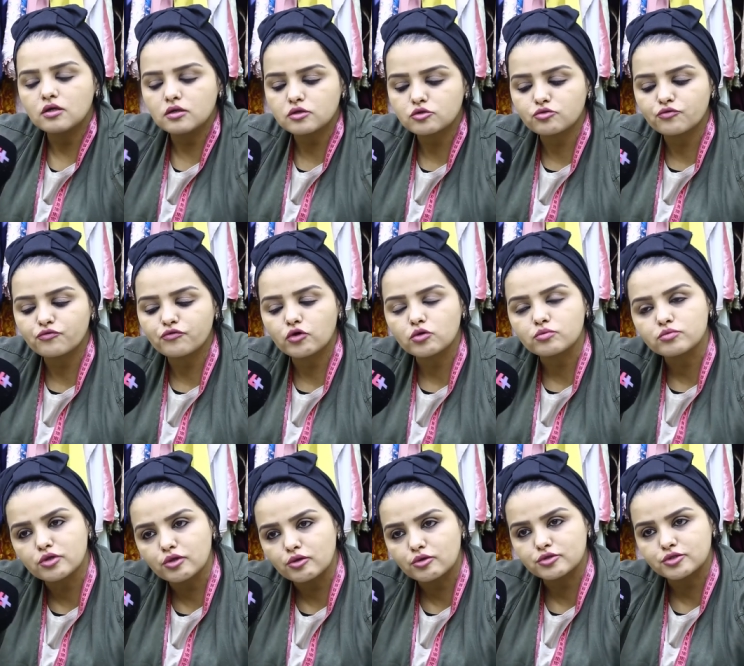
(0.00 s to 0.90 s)
سو
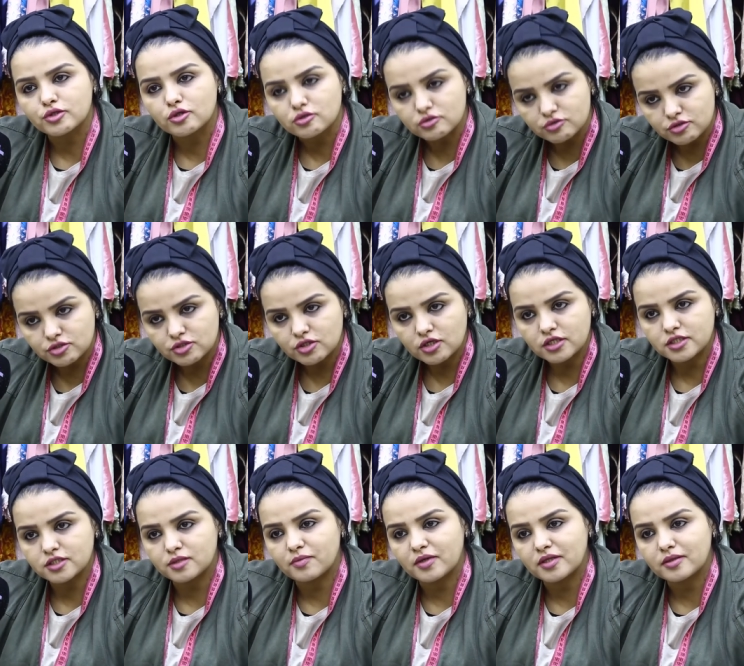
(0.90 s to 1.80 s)
فورم دو لوزونج
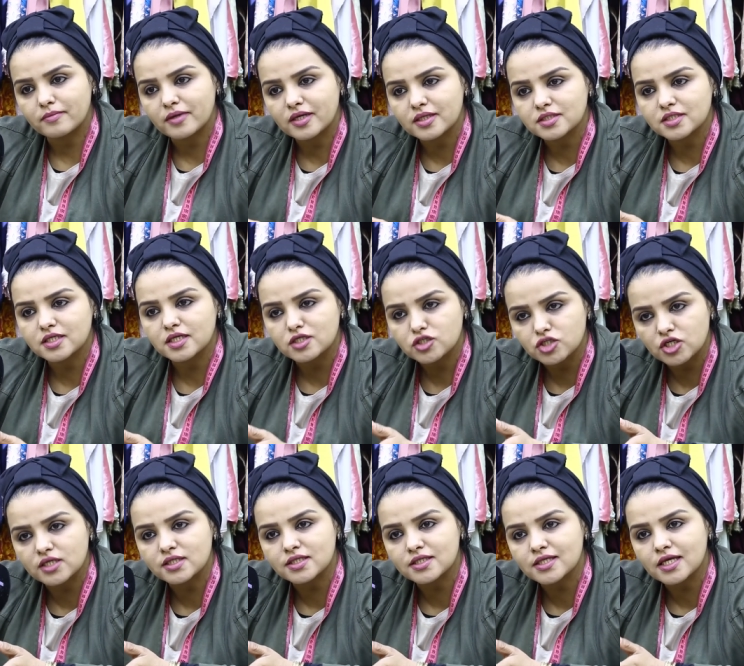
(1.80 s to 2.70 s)
حيت بعض المرات كاين
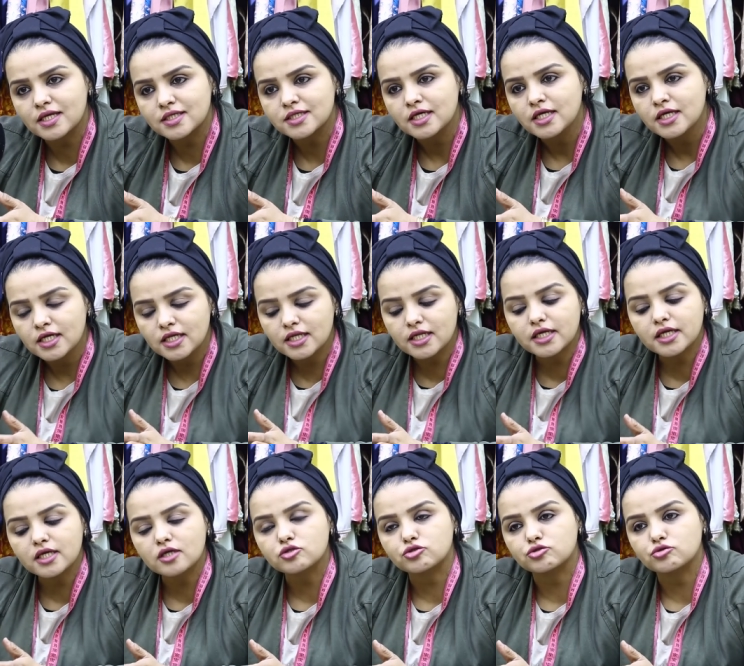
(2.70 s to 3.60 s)
شي قصات
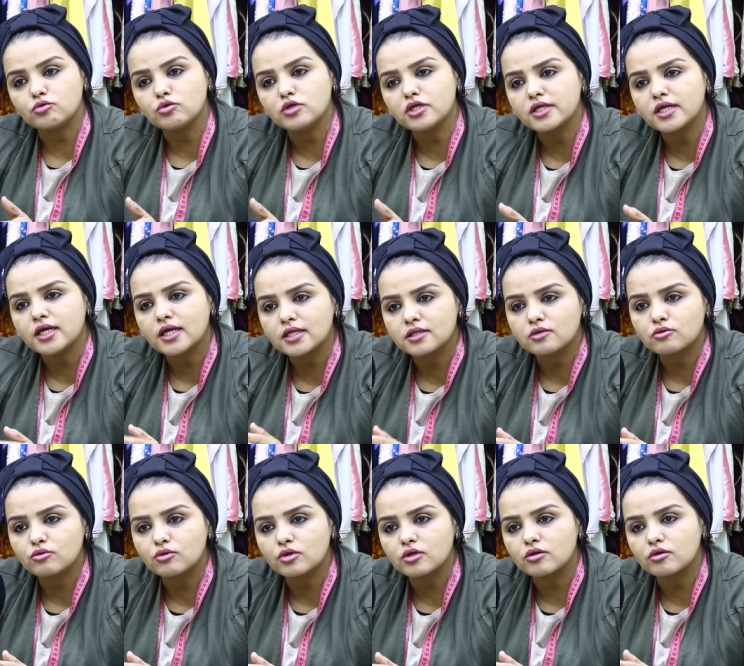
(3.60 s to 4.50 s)
اللي كيرجعوا لينا
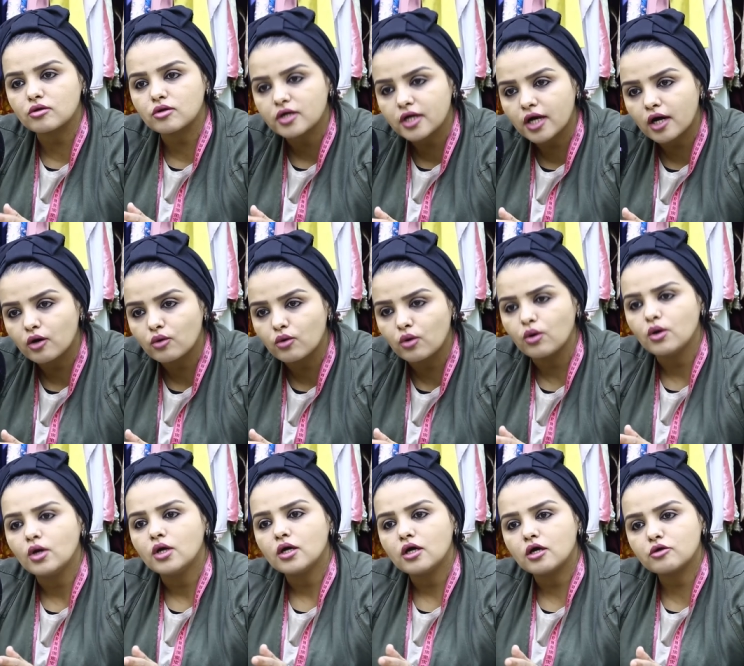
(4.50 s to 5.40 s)
هذوك
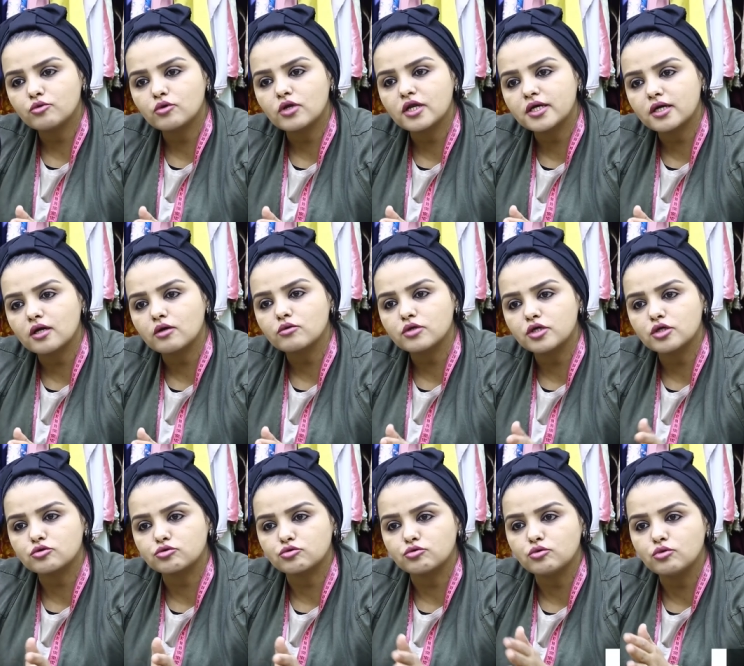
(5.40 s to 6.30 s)
الكاغو هذوك لي كاغو
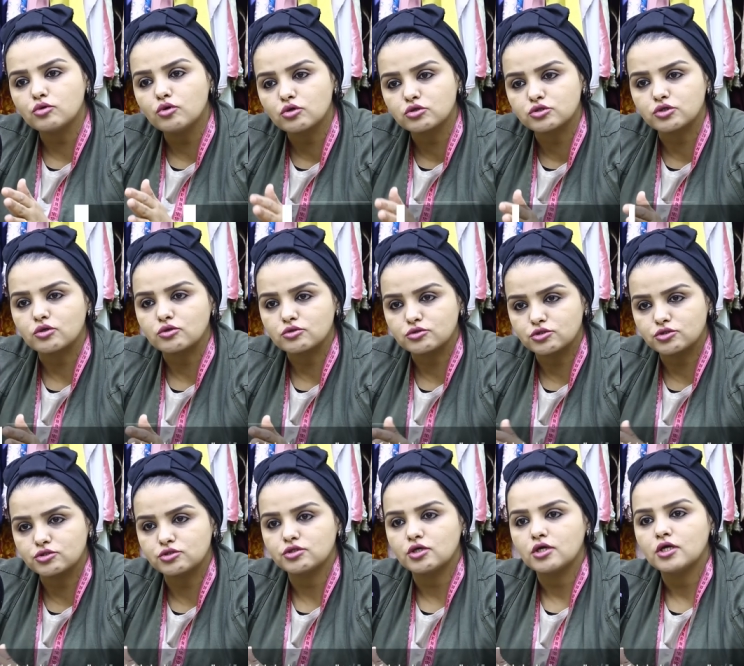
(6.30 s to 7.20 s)
كيرجعوا
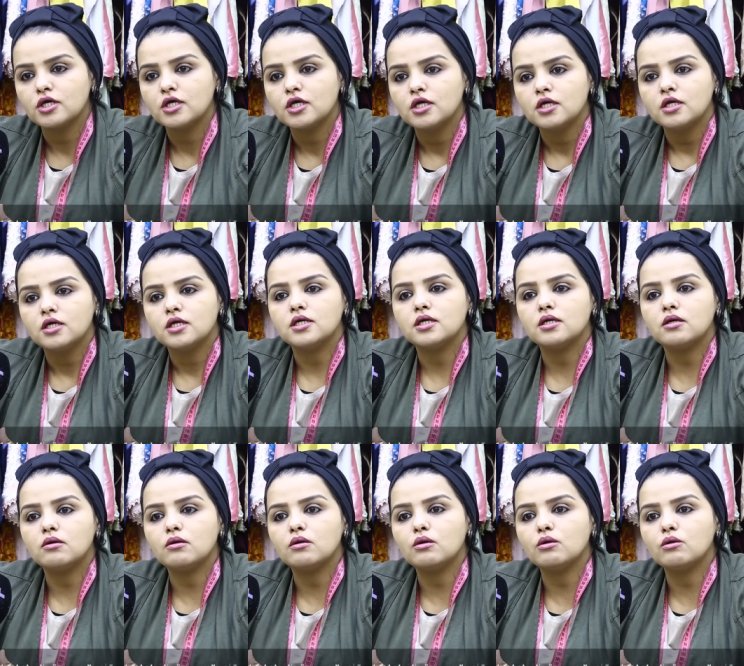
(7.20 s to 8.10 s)
لوزونج
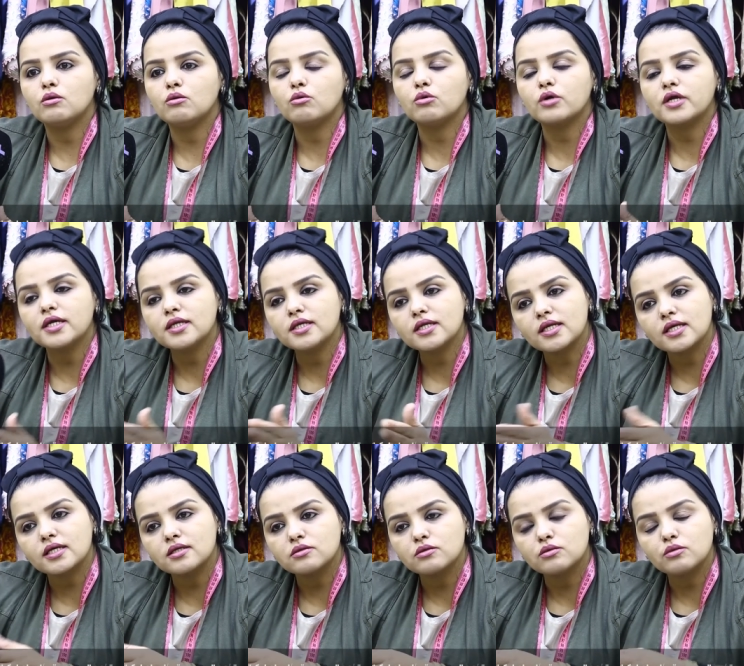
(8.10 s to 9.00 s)
وكاينين
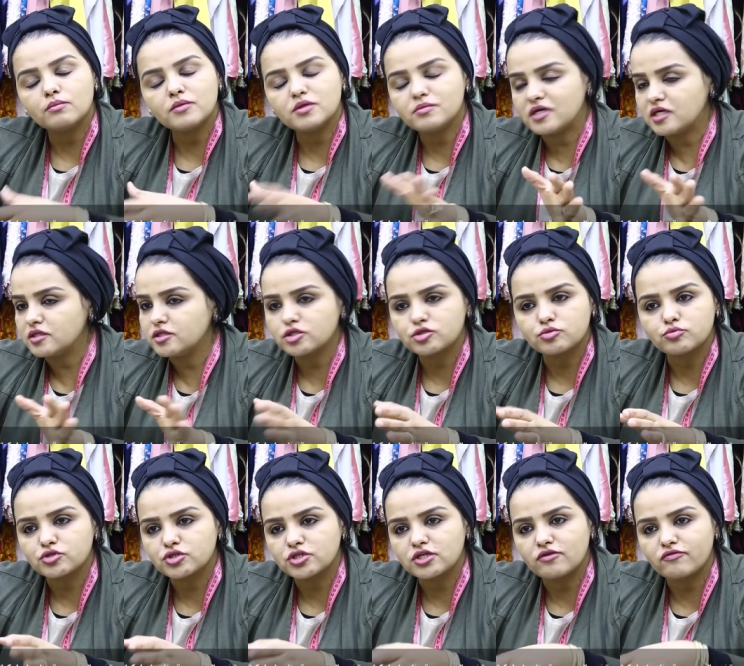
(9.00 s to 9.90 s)
ما
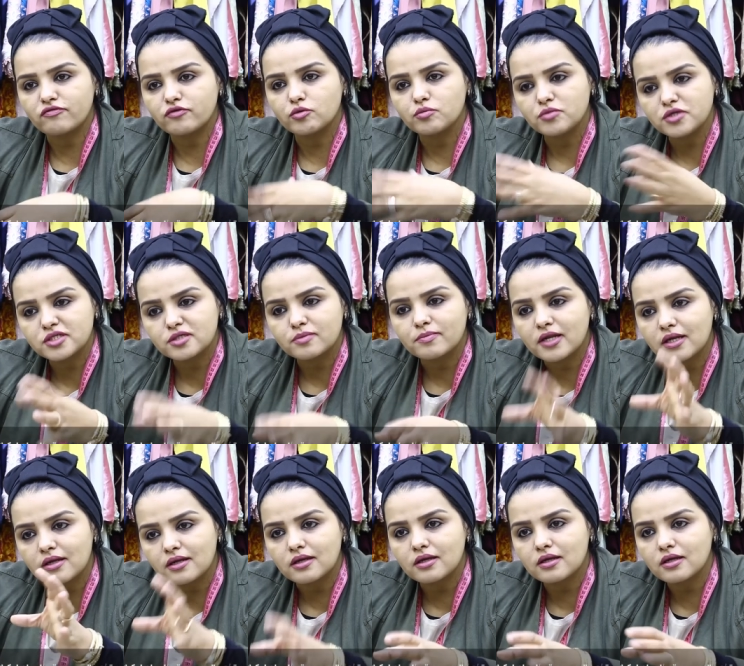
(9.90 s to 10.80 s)
عندناش مشكل فيهم
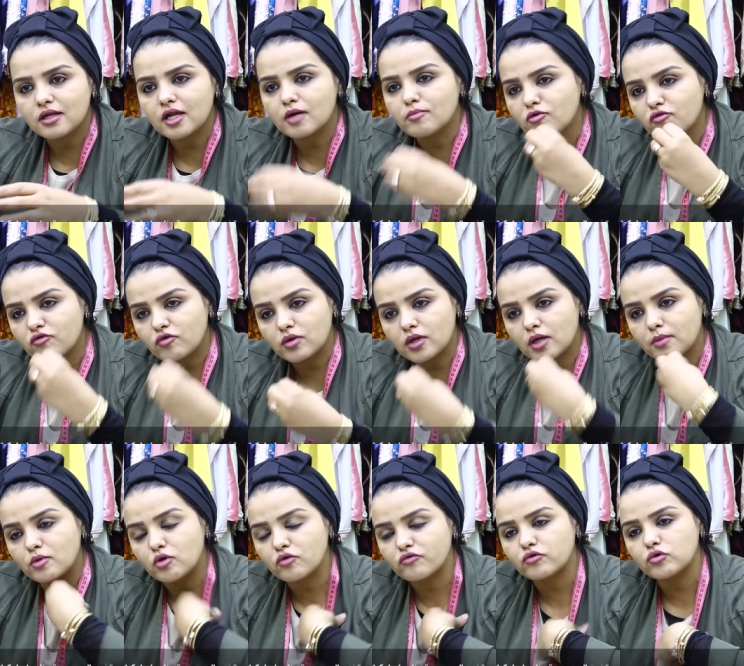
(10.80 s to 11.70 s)
بالنسبه
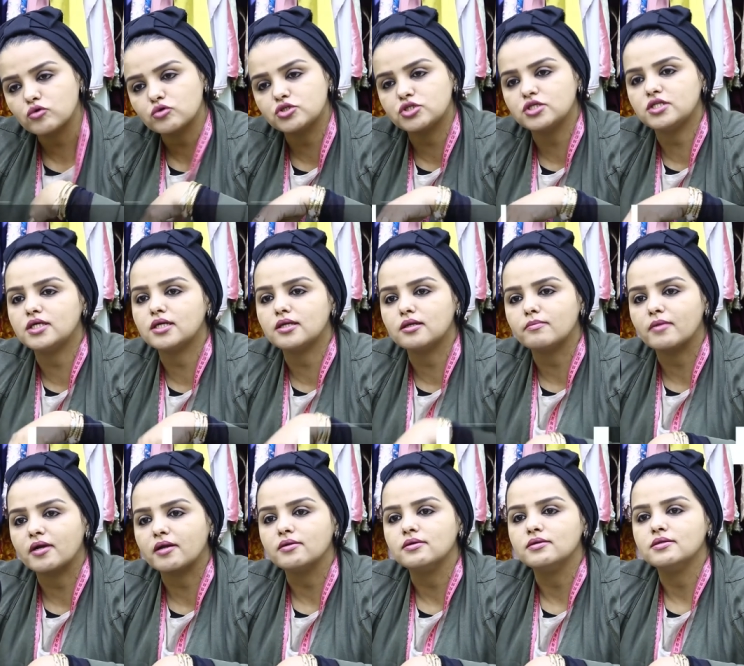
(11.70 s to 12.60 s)
لا مورفولوجي ديال
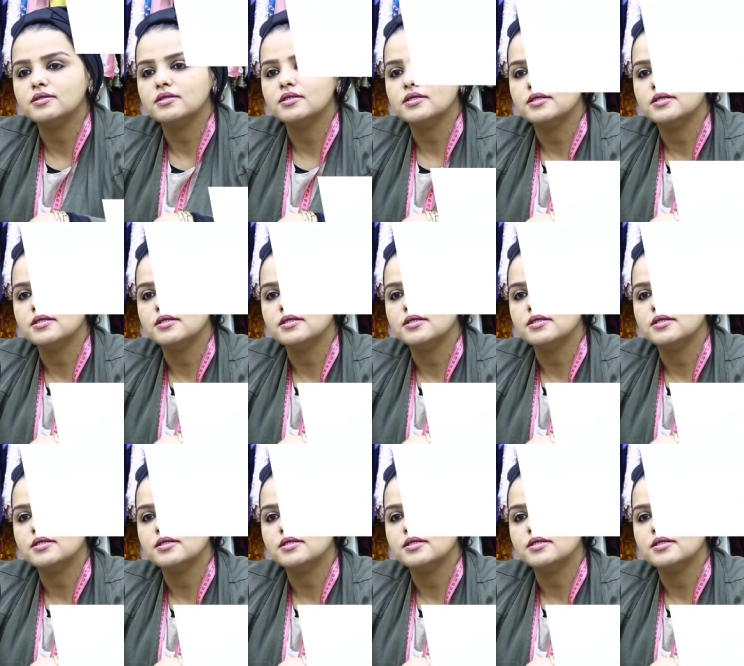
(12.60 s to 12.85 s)
المراه